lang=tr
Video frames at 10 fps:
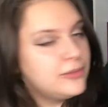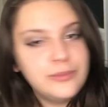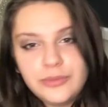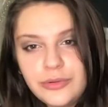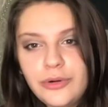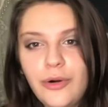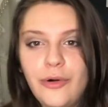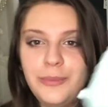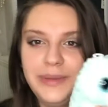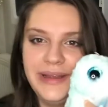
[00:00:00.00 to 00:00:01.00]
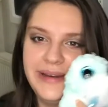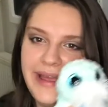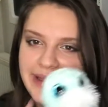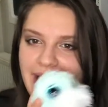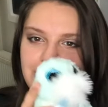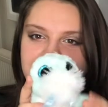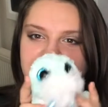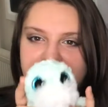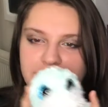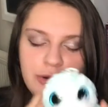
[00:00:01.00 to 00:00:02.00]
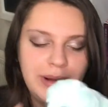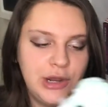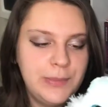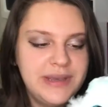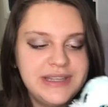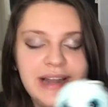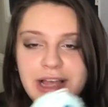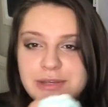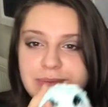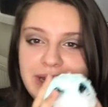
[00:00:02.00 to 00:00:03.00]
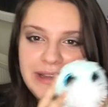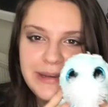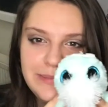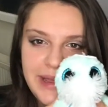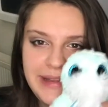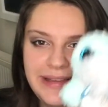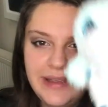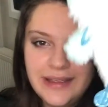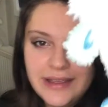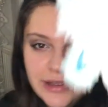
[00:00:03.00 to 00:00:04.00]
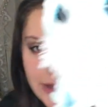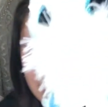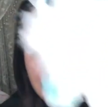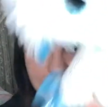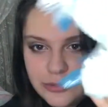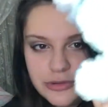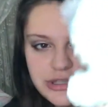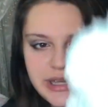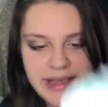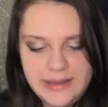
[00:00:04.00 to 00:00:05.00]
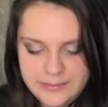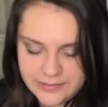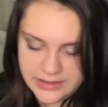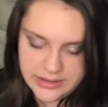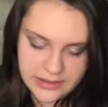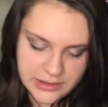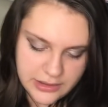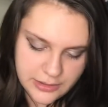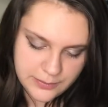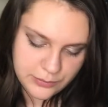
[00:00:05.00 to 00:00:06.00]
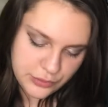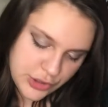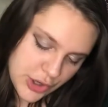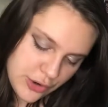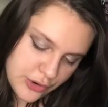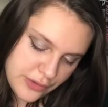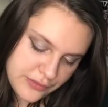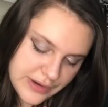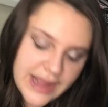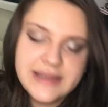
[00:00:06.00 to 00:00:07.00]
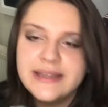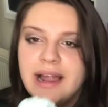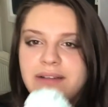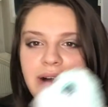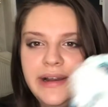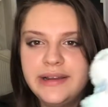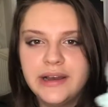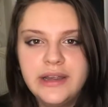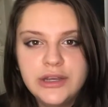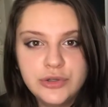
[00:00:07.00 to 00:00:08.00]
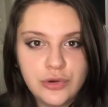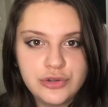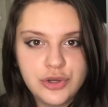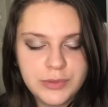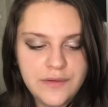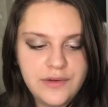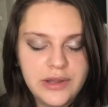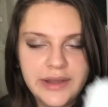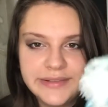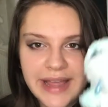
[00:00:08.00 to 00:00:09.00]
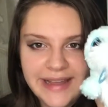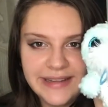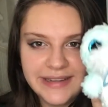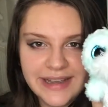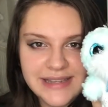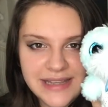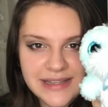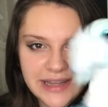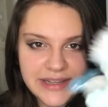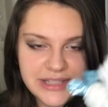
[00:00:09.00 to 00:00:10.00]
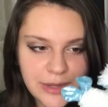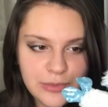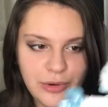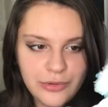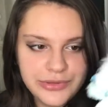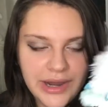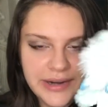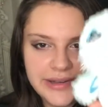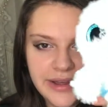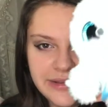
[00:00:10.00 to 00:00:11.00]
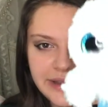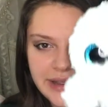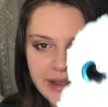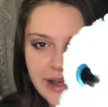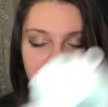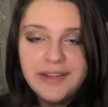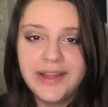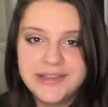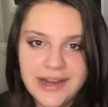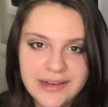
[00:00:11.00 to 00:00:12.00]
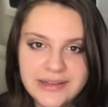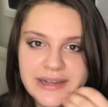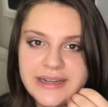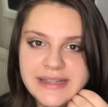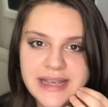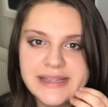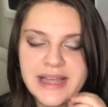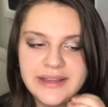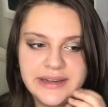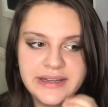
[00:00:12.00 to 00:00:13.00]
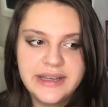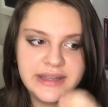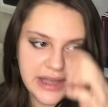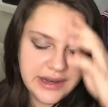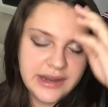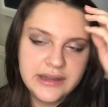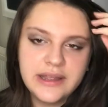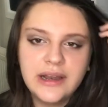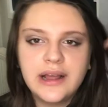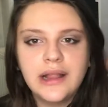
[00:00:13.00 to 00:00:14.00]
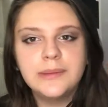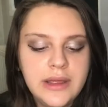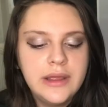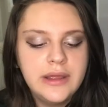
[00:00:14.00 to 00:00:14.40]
bu 11 liraya gelmişti. Normal 15 lira A101'e indirimdeydi. Bu şey e, bu Yahoo Friends'ler var ya Toy Shop'ta falan 50 liraya satılan işte bu onlardan. Anahtarlıkları da 80 liraydı. İki tane anahtarlık aldım.